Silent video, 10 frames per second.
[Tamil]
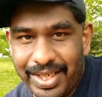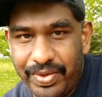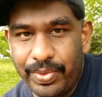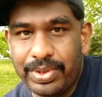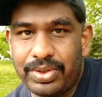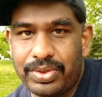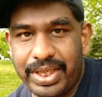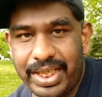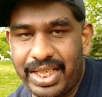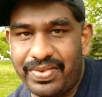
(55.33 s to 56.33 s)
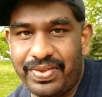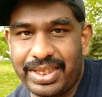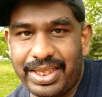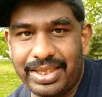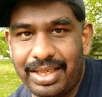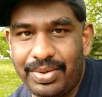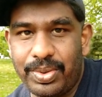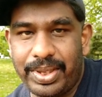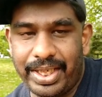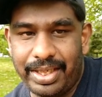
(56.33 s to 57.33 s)
எவ்ரி ஒன் கோ டு கெட் அஃபெக்டட் இதெல்லாம்
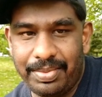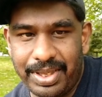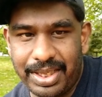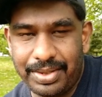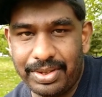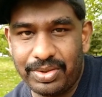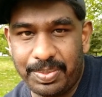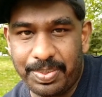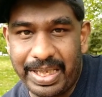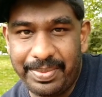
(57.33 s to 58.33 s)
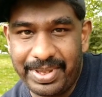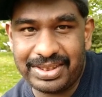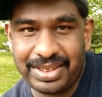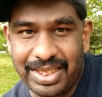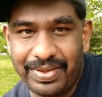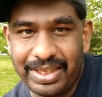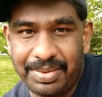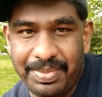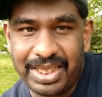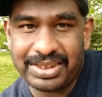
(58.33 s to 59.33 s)
ஓகே பட் வந்து ஒரு ப்ரைம் மினிஸ்டர்ன்றவன்
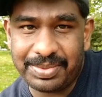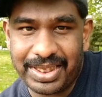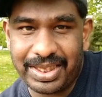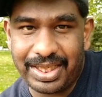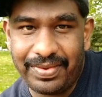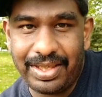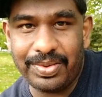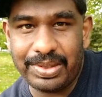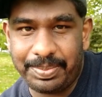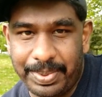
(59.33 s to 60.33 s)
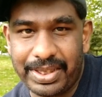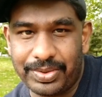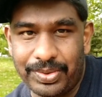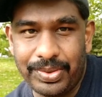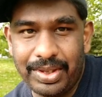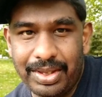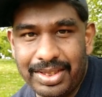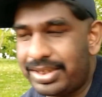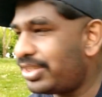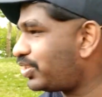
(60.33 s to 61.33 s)
இந்த மாதிரி சமயத்தில் தான் வெளில வந்து பேசணும்
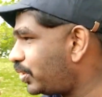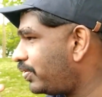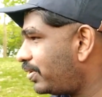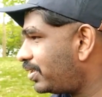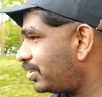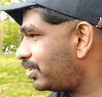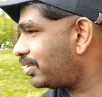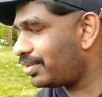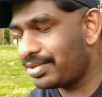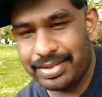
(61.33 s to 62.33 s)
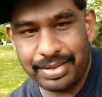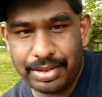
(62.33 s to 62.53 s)
ஜஸ்ட் ஒரு ஆன்டி இண்டியன் இந்த